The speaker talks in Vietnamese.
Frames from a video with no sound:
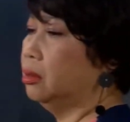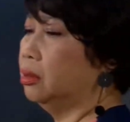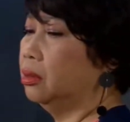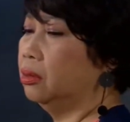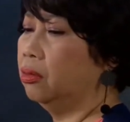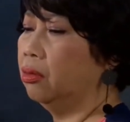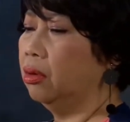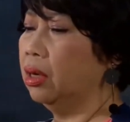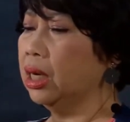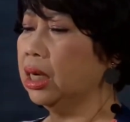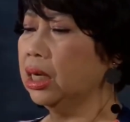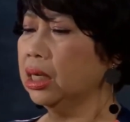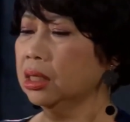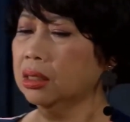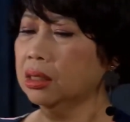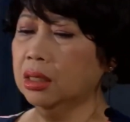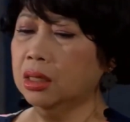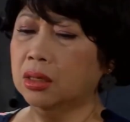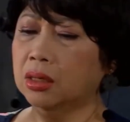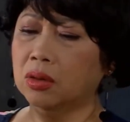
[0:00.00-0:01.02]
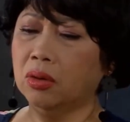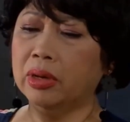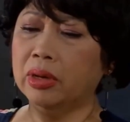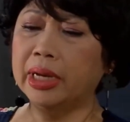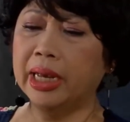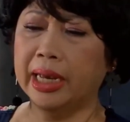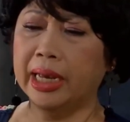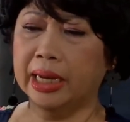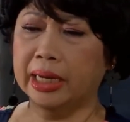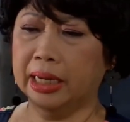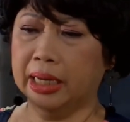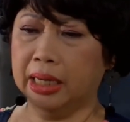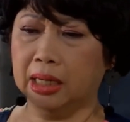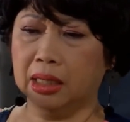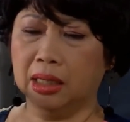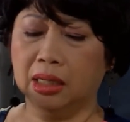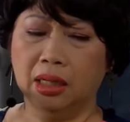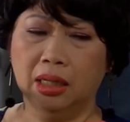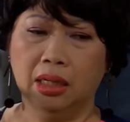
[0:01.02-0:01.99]
thương quá nói nghe nè
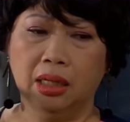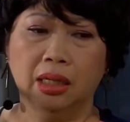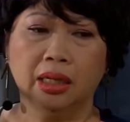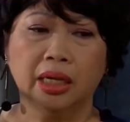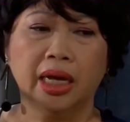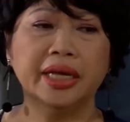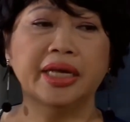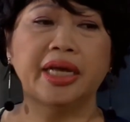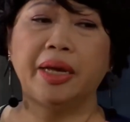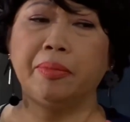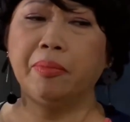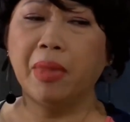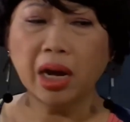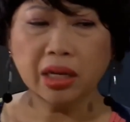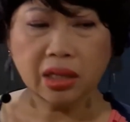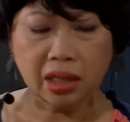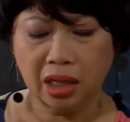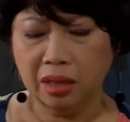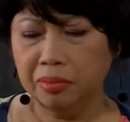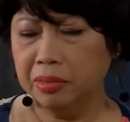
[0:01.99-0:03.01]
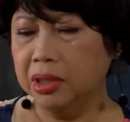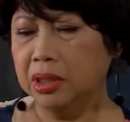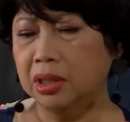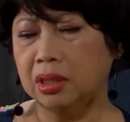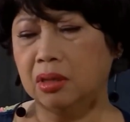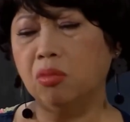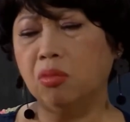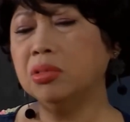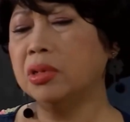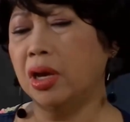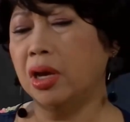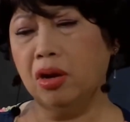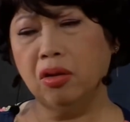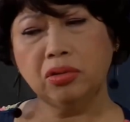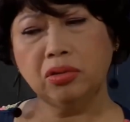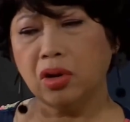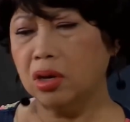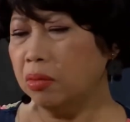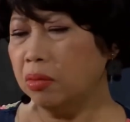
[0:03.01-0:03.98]
cái gì mất thì mình cũng
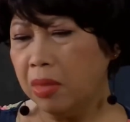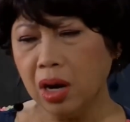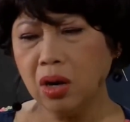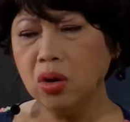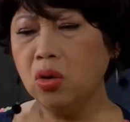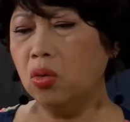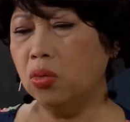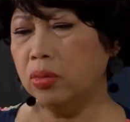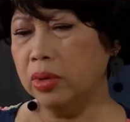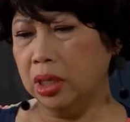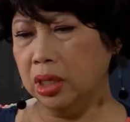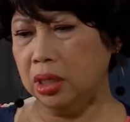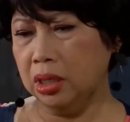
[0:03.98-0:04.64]
chịu cho nó mất luôn